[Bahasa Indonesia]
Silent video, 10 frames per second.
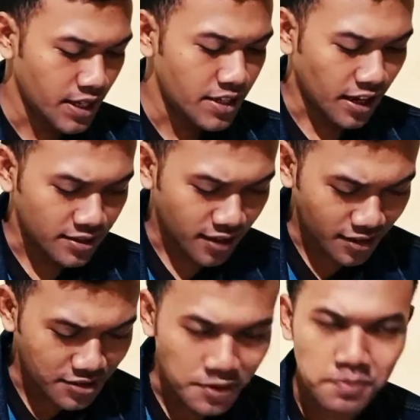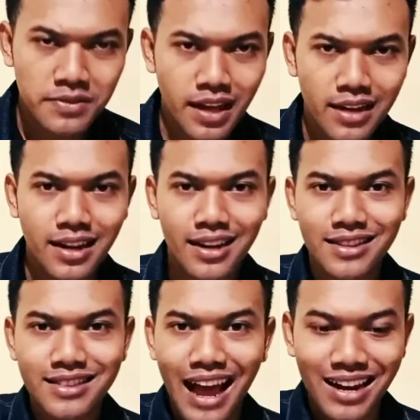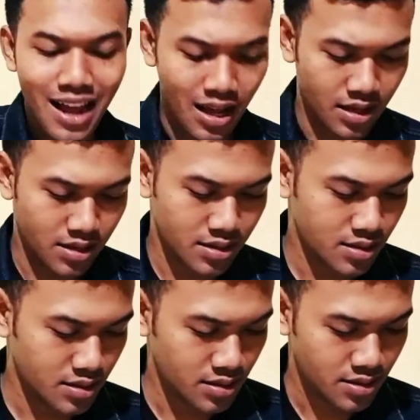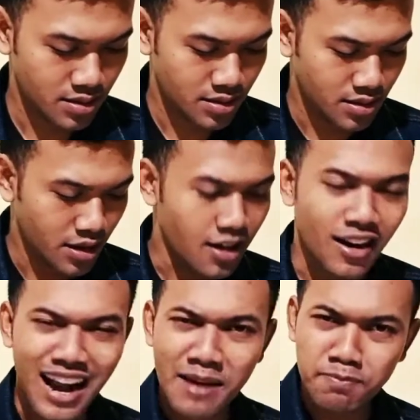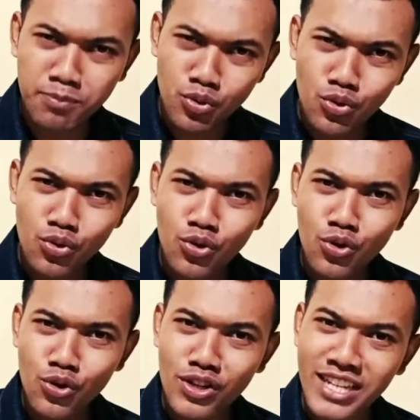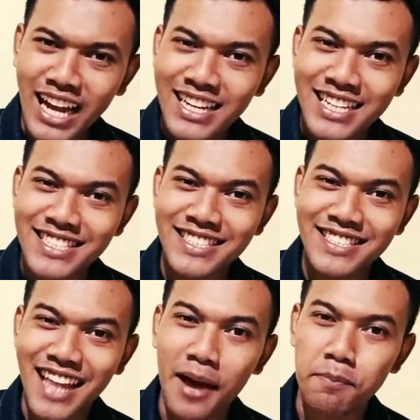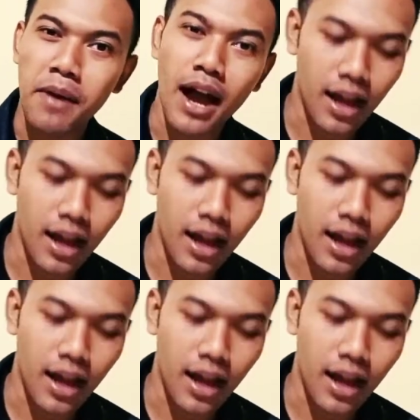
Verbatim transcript: yang tercipta dari tanah rapuh dan nestapa